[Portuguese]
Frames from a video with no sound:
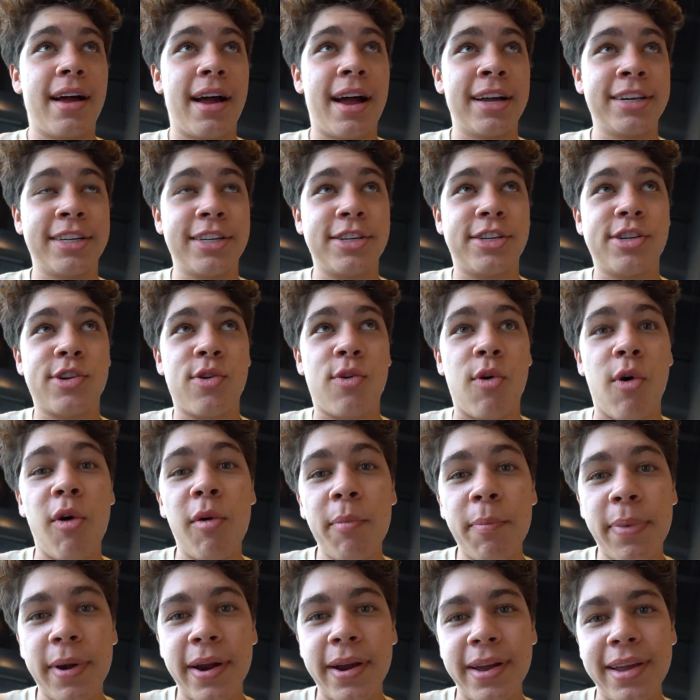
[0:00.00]
a gente
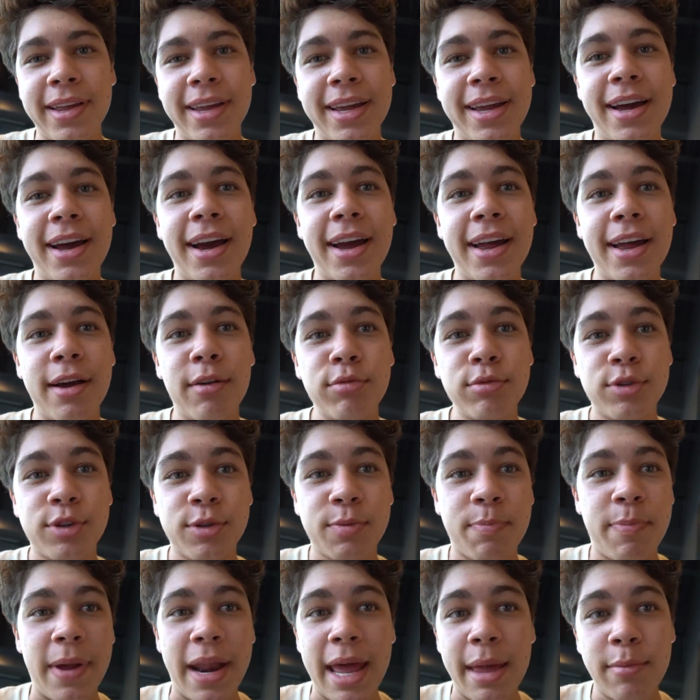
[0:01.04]
compra e ganha uns
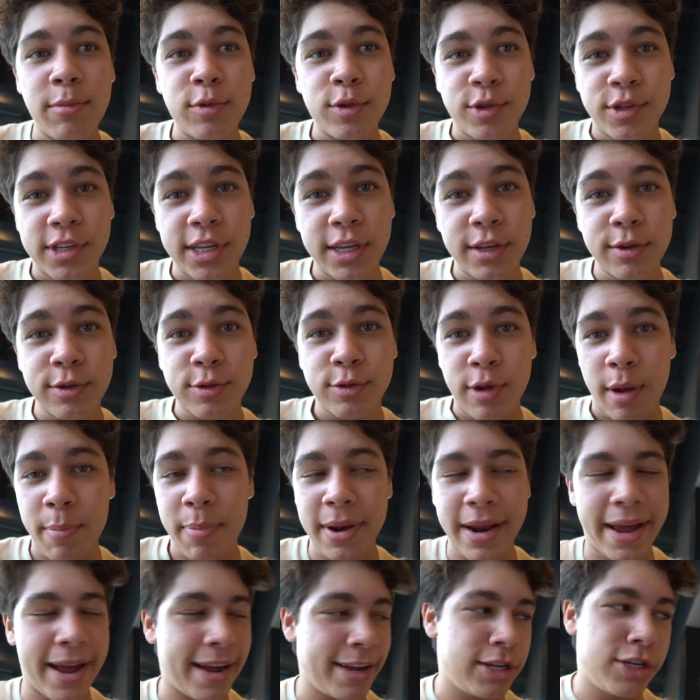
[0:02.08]
prêmiozinhos no
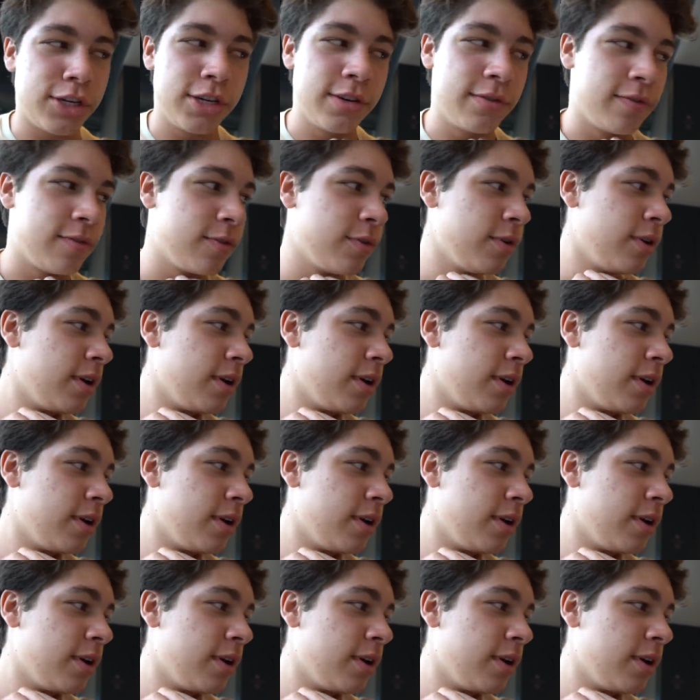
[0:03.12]
aplicativo.